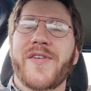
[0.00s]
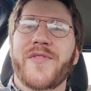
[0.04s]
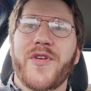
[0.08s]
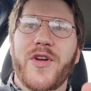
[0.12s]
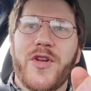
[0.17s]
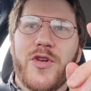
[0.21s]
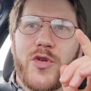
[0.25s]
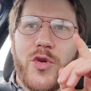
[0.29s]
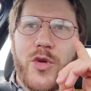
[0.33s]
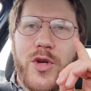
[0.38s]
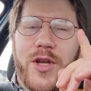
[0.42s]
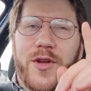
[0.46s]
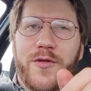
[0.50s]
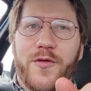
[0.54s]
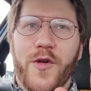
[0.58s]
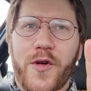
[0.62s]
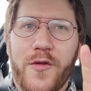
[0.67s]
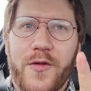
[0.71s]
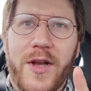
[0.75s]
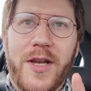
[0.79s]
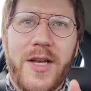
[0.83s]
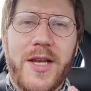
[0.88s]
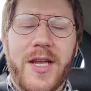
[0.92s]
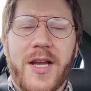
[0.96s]
Wenn du dich für
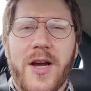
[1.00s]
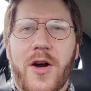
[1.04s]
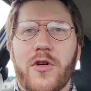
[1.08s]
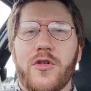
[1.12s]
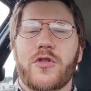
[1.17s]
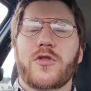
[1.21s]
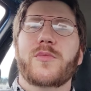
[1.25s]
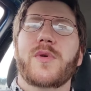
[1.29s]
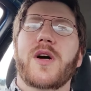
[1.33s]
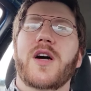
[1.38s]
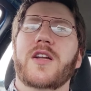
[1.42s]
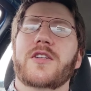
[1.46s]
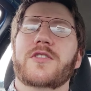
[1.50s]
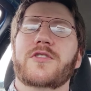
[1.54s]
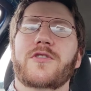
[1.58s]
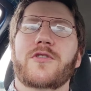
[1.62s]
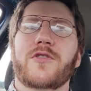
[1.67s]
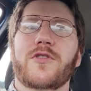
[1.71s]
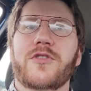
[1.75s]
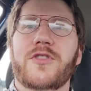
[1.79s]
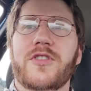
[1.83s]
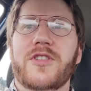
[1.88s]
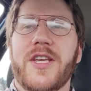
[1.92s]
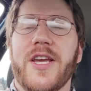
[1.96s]
Vending-Automaten
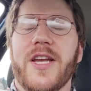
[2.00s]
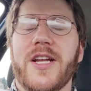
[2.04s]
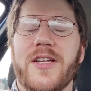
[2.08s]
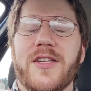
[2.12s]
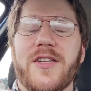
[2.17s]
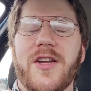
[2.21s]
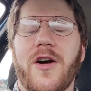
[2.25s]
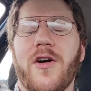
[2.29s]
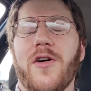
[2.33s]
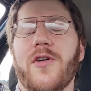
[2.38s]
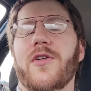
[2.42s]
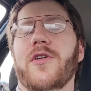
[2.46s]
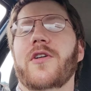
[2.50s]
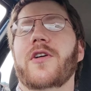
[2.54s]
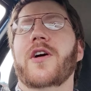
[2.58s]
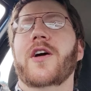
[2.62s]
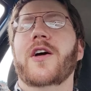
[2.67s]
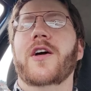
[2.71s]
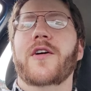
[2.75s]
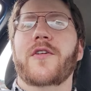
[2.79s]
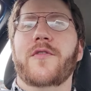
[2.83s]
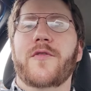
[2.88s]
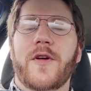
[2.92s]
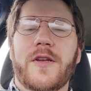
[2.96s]
und Geld
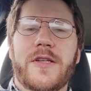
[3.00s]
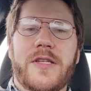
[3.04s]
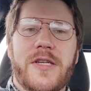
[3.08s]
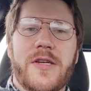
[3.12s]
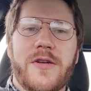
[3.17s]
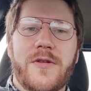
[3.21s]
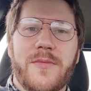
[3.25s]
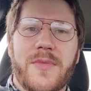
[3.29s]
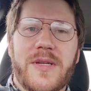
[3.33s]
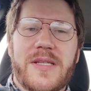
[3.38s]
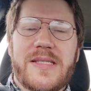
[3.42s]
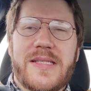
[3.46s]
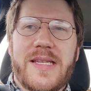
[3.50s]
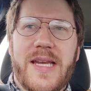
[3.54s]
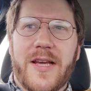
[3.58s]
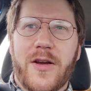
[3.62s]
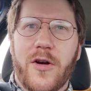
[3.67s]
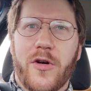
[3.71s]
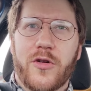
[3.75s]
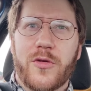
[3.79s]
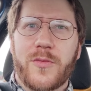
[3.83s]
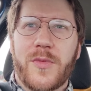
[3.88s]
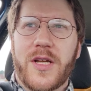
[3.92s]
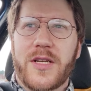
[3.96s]
äh, verdienen mit
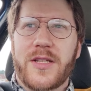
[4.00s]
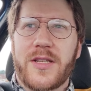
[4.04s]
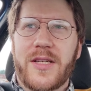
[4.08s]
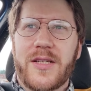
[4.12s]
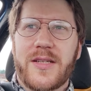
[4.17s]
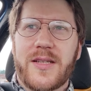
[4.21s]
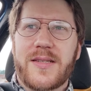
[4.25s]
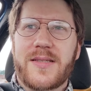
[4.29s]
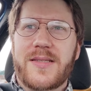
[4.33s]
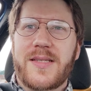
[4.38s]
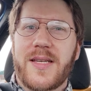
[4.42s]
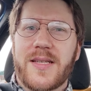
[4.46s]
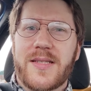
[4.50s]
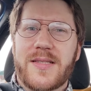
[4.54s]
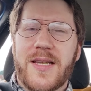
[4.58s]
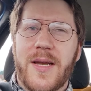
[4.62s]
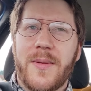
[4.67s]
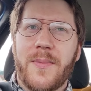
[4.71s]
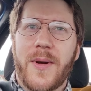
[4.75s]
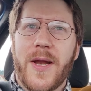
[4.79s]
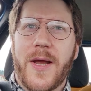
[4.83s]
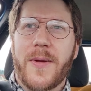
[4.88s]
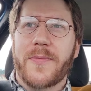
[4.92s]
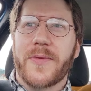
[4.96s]
Snackautomaten interessierst,
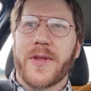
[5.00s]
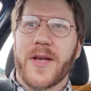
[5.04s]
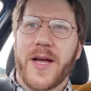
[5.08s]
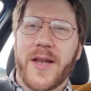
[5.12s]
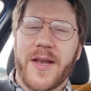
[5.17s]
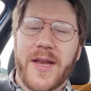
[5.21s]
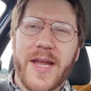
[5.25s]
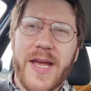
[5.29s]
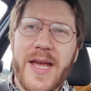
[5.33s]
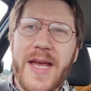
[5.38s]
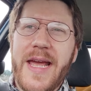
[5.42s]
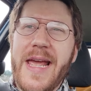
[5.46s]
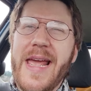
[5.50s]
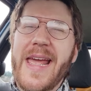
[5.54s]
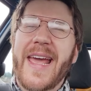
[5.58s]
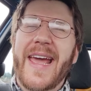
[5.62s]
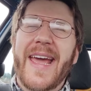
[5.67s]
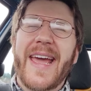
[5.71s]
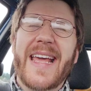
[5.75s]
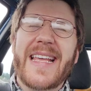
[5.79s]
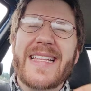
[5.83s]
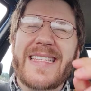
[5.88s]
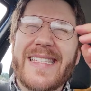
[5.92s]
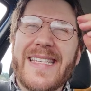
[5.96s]
dann bleib dran.
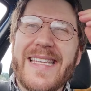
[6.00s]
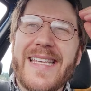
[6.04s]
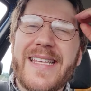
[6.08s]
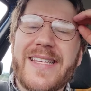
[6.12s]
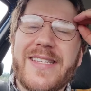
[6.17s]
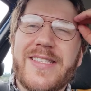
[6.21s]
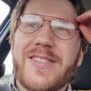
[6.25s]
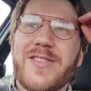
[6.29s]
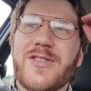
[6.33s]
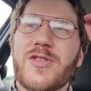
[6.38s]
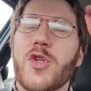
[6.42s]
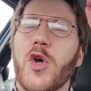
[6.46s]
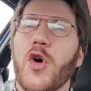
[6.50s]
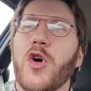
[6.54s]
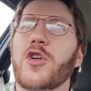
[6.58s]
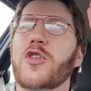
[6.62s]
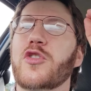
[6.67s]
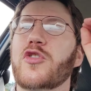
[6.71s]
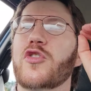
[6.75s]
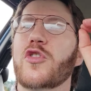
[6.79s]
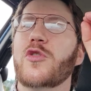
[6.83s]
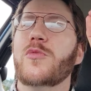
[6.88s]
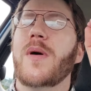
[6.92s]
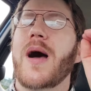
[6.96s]
Es ist doch
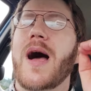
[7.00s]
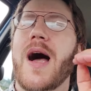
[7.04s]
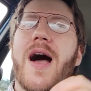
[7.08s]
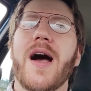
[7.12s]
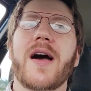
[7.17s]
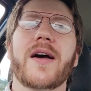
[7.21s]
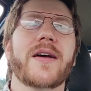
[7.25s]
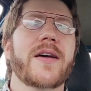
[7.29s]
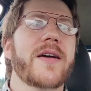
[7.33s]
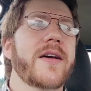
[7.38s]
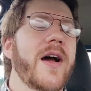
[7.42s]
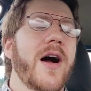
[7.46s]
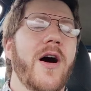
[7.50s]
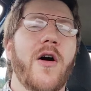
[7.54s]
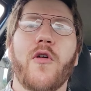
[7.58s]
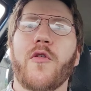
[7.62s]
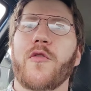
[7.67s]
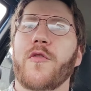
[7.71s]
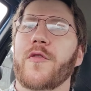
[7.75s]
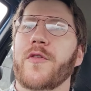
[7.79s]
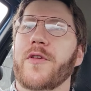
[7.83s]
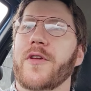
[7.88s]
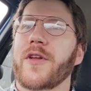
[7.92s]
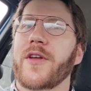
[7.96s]
zum Haare
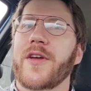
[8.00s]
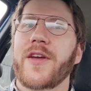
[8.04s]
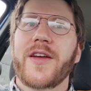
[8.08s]
raufen.